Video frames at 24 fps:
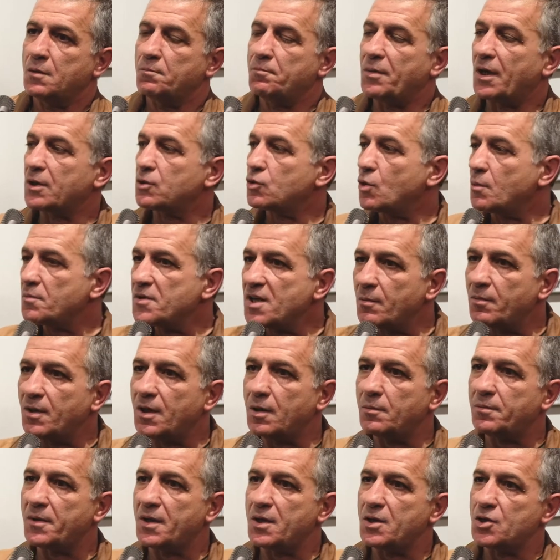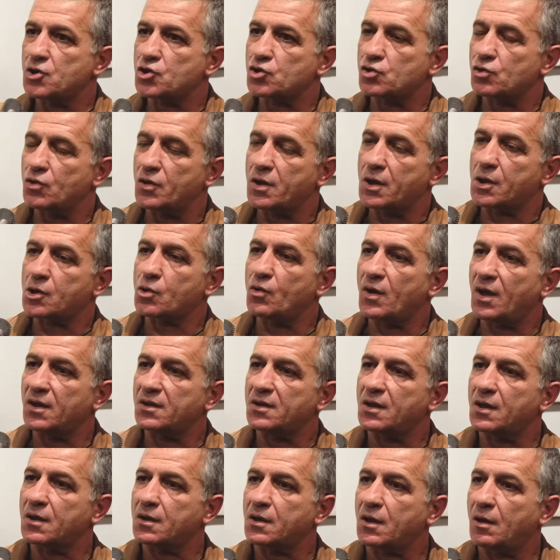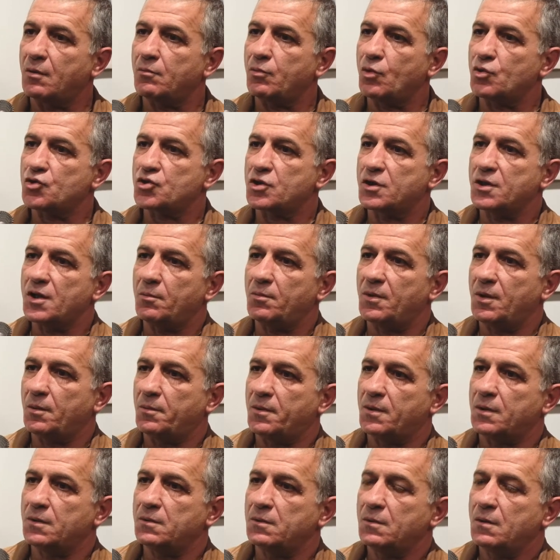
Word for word: Потом не было бы еще и Руанда, Камбоджи, не было бы.